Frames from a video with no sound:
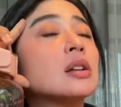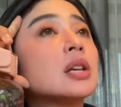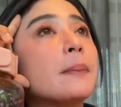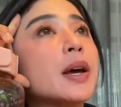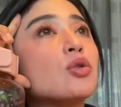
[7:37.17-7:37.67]

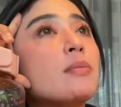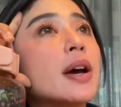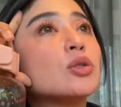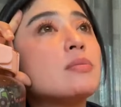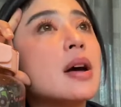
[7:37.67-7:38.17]
Sampai
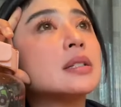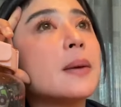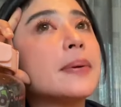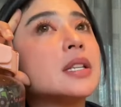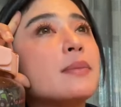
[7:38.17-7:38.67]
rumah itu mak
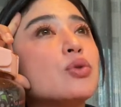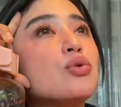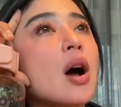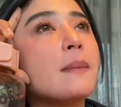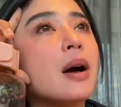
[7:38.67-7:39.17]
sampai jam
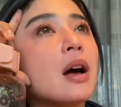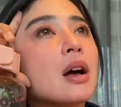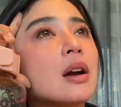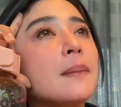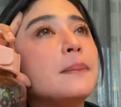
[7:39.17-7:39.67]
2
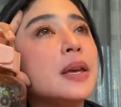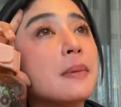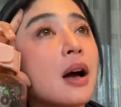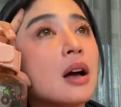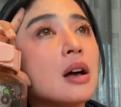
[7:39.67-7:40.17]
mak
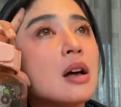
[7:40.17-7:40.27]
lebih mak.